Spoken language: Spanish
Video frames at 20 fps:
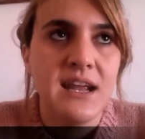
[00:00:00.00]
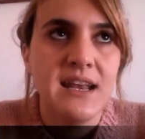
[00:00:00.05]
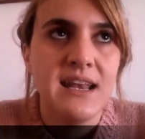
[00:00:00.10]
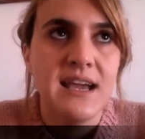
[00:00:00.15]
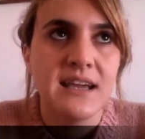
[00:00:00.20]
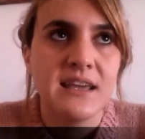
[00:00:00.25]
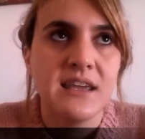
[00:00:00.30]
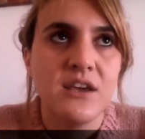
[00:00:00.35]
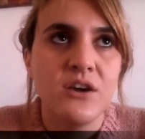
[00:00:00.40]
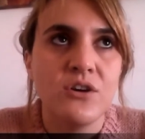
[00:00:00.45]

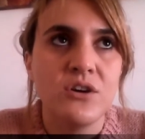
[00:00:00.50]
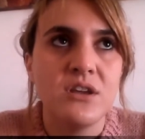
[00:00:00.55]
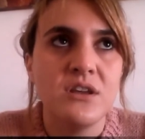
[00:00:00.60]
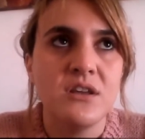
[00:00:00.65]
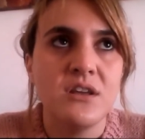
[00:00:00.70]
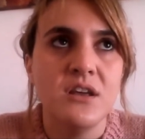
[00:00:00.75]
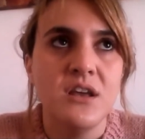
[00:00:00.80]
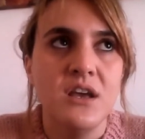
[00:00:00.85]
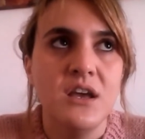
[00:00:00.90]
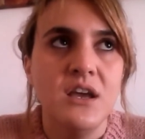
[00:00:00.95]
la que
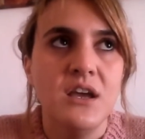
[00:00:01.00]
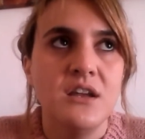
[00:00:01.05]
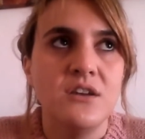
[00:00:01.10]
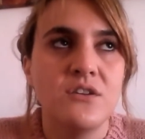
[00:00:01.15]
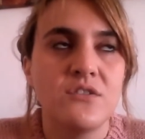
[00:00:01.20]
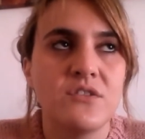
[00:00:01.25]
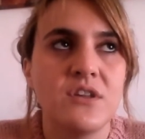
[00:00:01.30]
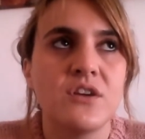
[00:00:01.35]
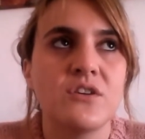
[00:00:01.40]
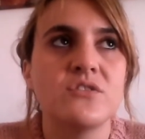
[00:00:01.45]
hoy
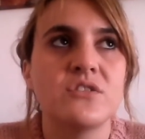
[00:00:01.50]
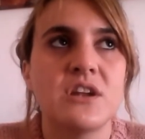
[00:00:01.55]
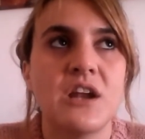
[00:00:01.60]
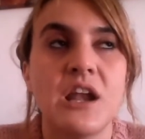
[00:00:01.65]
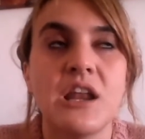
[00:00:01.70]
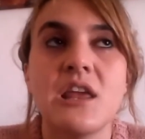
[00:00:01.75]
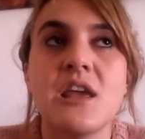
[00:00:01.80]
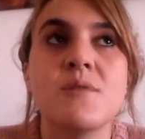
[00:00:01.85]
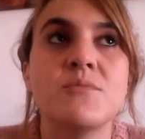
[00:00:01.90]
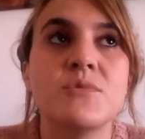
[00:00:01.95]
nos
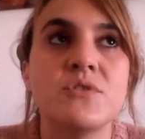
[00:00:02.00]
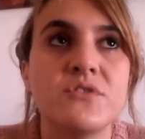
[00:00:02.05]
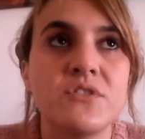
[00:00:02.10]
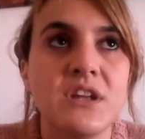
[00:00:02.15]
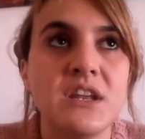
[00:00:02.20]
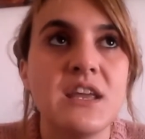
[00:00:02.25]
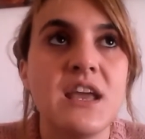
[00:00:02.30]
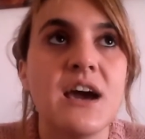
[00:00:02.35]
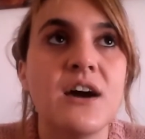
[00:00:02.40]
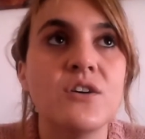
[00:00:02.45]
encontraríamos
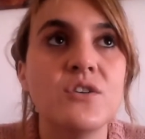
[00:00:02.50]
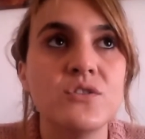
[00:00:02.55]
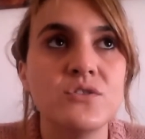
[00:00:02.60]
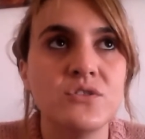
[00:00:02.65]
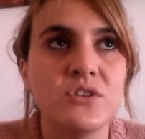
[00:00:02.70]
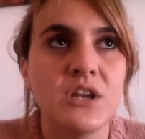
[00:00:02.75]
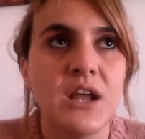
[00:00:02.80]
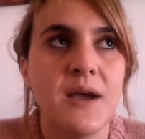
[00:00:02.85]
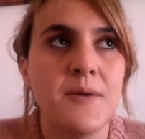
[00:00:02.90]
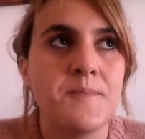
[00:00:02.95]
sería
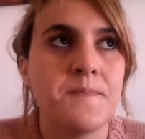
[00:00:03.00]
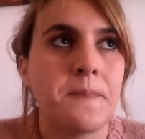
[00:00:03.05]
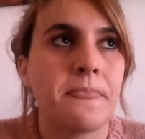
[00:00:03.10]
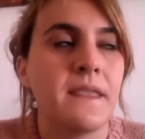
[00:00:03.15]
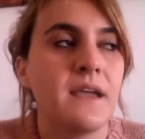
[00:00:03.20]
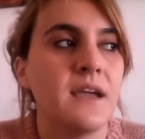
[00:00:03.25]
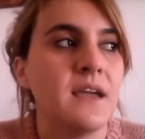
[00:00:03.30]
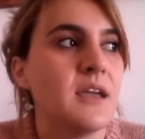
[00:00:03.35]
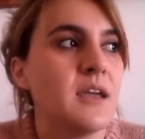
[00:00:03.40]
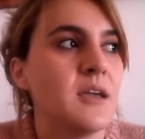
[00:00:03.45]
otra,
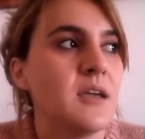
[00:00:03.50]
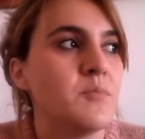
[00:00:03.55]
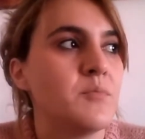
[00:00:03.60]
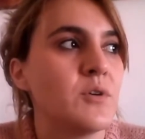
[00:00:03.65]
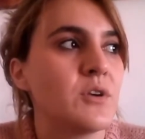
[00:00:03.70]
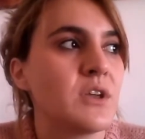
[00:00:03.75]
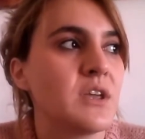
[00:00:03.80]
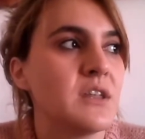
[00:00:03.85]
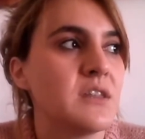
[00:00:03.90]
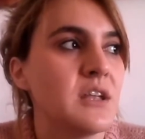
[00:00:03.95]
eh,
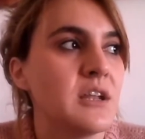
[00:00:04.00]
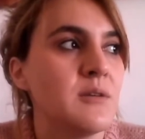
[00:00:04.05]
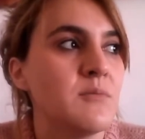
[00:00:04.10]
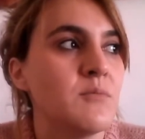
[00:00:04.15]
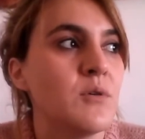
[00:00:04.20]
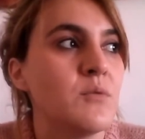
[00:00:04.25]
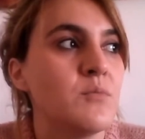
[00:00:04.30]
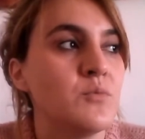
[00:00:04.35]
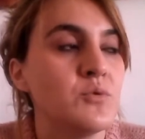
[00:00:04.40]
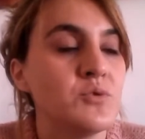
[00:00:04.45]
porque
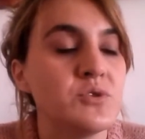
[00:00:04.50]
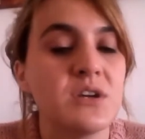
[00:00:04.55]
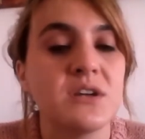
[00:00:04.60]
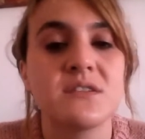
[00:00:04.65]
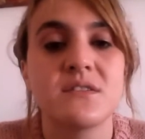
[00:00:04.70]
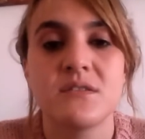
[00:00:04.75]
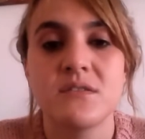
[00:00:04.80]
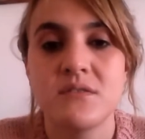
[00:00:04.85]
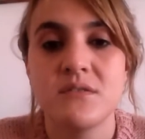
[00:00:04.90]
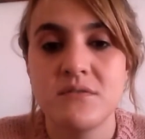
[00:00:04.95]
tenemos
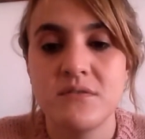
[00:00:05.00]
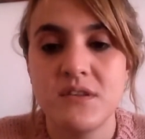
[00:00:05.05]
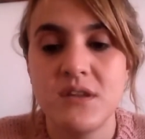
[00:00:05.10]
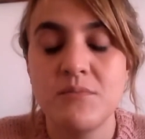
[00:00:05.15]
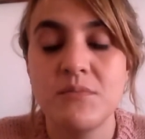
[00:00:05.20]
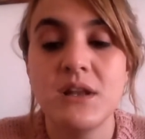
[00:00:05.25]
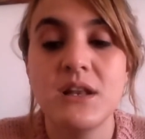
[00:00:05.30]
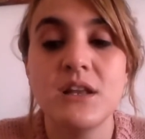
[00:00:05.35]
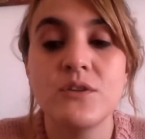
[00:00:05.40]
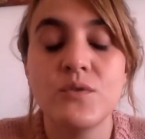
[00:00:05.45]
muchas
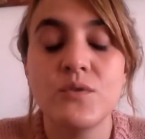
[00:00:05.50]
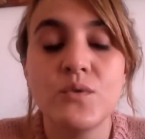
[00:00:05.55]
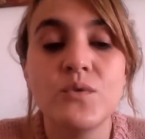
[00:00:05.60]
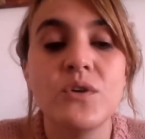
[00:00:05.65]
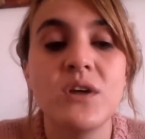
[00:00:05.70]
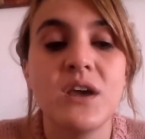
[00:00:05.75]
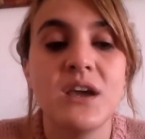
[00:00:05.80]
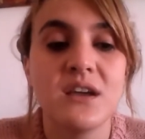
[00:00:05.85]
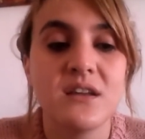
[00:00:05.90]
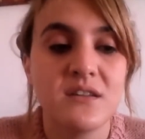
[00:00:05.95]

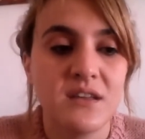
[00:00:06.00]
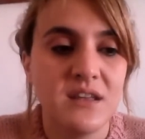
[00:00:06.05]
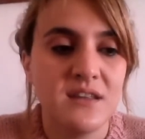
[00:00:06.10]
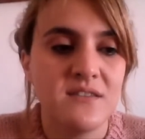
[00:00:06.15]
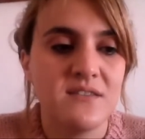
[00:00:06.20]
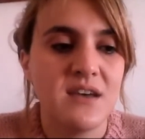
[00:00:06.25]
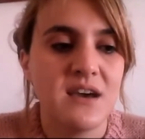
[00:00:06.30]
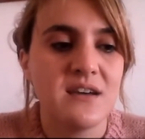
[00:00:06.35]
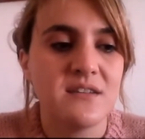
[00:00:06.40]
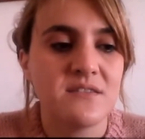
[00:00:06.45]
similitudes
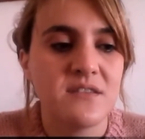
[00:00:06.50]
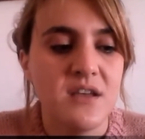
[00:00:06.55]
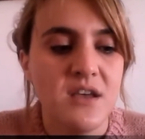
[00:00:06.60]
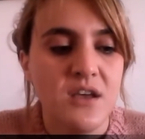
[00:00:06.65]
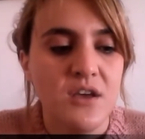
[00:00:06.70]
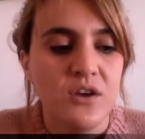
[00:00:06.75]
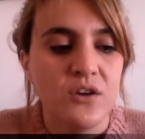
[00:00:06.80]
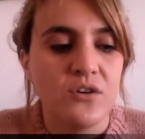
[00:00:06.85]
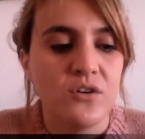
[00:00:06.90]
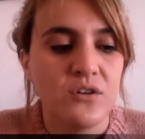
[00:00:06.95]
quizás
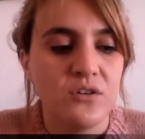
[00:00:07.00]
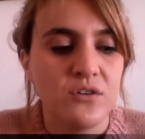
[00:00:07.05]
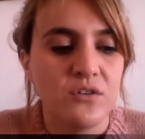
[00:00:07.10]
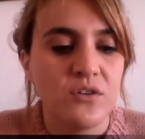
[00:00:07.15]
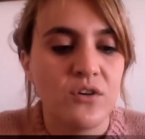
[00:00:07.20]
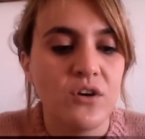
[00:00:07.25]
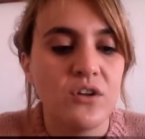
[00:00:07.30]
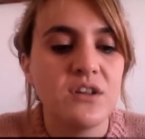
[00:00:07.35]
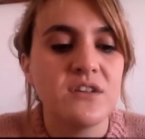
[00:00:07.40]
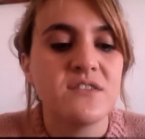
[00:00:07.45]

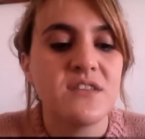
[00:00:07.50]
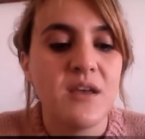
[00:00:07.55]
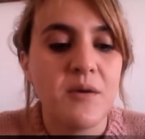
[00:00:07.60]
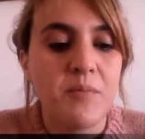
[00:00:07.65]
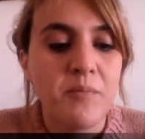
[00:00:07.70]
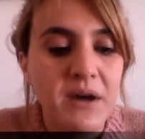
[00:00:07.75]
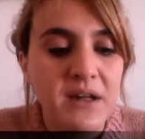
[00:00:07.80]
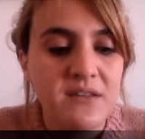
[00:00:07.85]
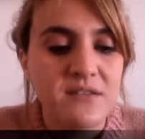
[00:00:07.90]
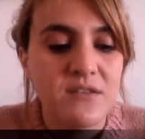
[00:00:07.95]
con, ese
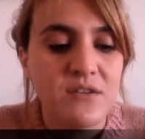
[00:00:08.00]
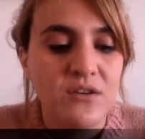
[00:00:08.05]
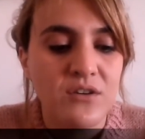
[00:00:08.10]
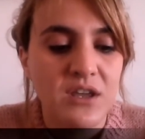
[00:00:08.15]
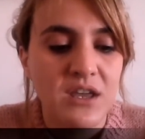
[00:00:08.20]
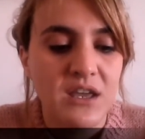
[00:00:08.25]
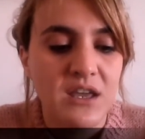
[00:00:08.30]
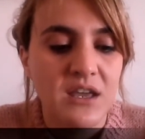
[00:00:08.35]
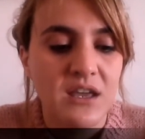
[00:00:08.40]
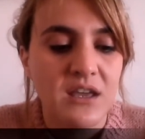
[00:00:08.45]
espacio
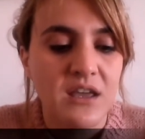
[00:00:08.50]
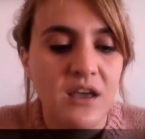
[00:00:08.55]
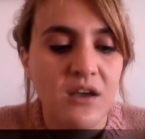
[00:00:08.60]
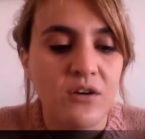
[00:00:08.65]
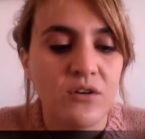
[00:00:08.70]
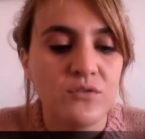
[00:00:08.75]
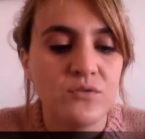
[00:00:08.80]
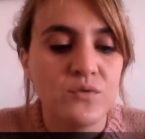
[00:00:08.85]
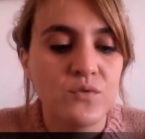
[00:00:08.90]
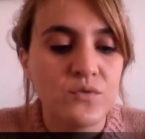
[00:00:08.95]
que,
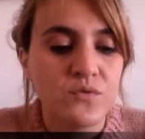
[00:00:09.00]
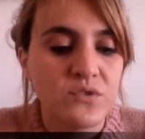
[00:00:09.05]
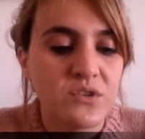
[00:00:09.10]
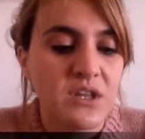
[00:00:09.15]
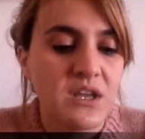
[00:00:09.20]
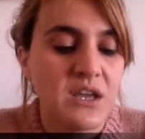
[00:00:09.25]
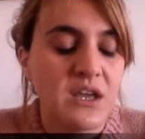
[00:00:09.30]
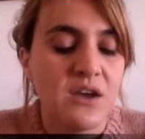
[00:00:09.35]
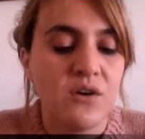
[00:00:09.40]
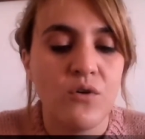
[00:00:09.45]

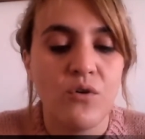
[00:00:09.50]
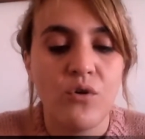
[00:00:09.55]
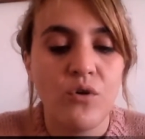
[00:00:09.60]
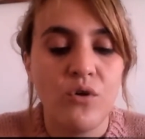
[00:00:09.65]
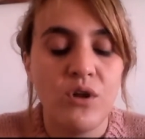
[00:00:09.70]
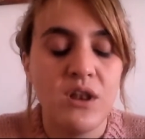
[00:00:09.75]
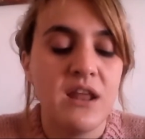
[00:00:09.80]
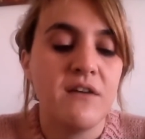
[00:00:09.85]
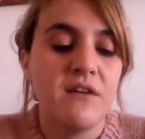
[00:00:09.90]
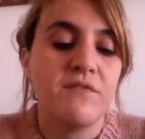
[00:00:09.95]
conduce
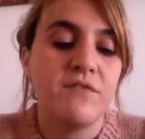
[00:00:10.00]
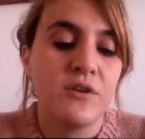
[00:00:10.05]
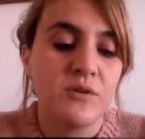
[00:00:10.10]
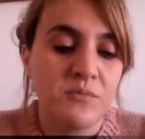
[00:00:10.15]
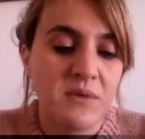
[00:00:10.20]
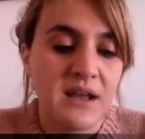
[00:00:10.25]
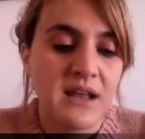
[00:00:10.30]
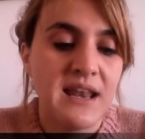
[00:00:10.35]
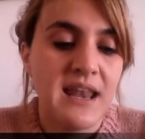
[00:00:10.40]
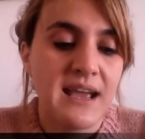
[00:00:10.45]
o, en la
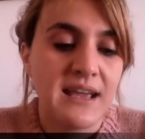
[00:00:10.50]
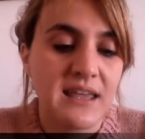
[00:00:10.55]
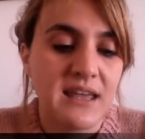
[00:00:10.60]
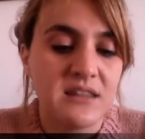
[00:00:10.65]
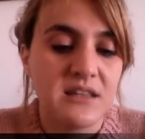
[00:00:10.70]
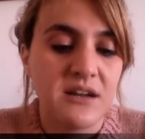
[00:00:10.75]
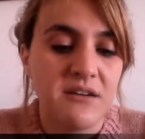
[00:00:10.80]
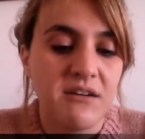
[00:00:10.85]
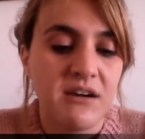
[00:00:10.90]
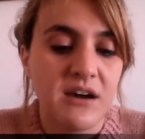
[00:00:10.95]
forma en la que ha
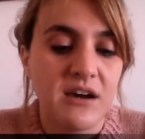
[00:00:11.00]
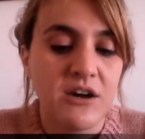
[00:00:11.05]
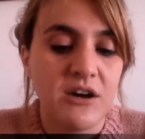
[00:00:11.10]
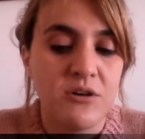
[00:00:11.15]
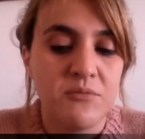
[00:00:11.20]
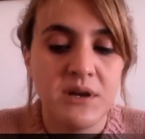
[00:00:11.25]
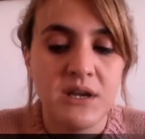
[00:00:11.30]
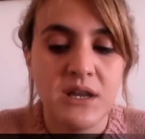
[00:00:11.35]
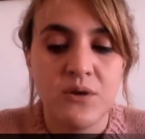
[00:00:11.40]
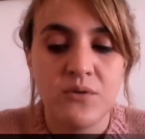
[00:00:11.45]

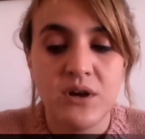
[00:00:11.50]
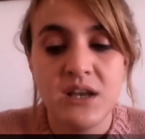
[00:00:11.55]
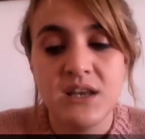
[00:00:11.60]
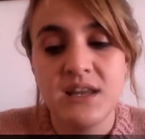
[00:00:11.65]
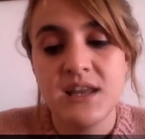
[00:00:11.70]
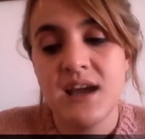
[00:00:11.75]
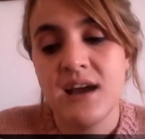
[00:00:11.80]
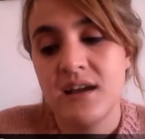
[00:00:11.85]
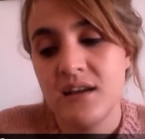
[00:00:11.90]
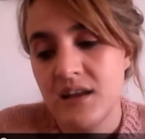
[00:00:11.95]
trabajado María
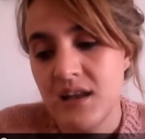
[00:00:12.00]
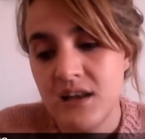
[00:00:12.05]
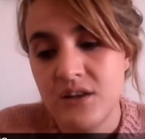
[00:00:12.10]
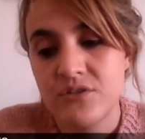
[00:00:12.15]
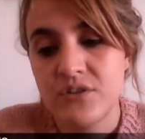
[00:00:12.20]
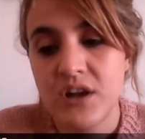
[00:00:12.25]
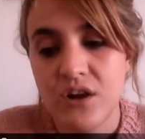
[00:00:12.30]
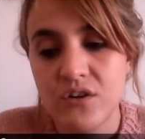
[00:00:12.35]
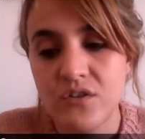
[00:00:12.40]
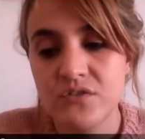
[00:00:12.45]
Eugenia, en
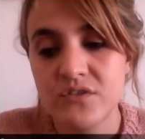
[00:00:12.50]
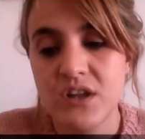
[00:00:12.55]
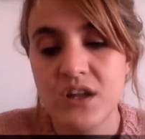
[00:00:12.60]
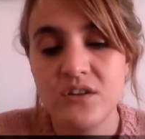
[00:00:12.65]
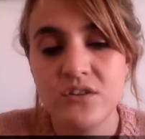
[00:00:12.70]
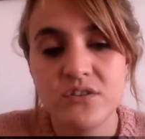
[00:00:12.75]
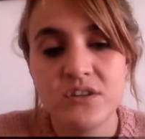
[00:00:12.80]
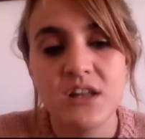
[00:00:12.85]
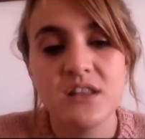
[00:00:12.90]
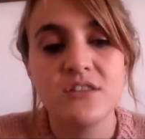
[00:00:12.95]
otras cosas
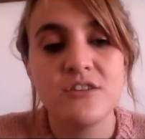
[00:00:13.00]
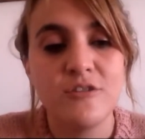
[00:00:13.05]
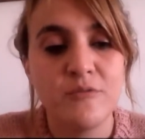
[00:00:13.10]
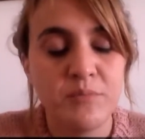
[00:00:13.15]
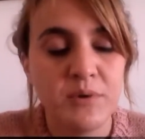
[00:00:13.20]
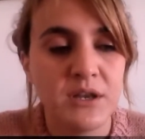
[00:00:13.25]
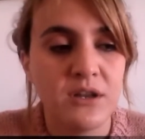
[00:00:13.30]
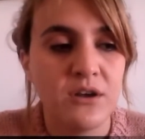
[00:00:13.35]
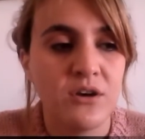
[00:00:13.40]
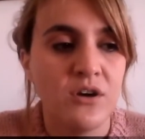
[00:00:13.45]
no tanto,
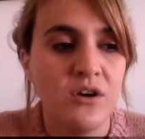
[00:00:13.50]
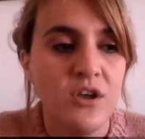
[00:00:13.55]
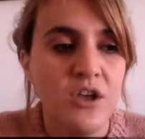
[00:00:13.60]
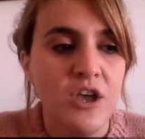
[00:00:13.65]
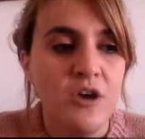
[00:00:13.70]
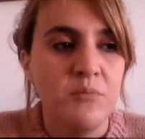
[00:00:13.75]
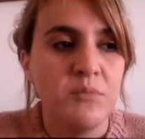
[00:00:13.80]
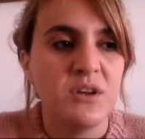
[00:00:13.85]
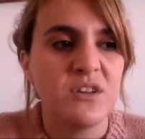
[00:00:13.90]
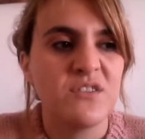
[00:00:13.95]
pero,
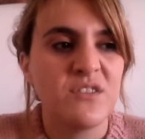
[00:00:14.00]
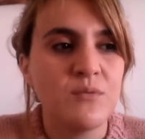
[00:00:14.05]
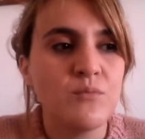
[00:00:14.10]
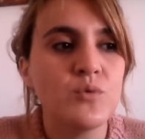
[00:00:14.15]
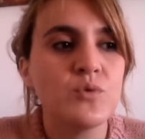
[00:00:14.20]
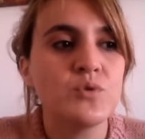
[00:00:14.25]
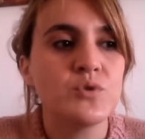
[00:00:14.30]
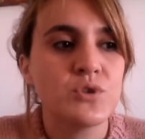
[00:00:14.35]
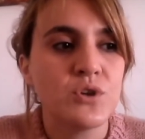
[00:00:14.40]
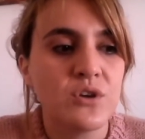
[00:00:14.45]
pero sí
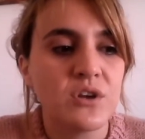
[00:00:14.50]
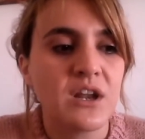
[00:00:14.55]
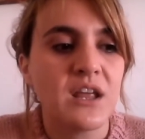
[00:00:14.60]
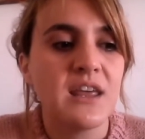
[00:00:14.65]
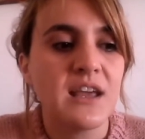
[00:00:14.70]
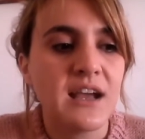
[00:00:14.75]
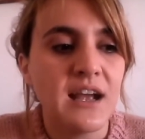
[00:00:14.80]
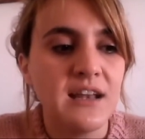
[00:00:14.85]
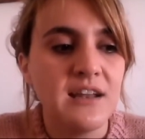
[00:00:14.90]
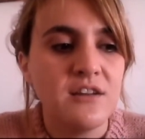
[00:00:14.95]
muchos
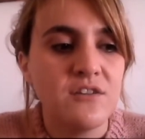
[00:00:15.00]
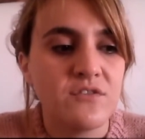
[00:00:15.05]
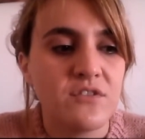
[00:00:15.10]
radicales nos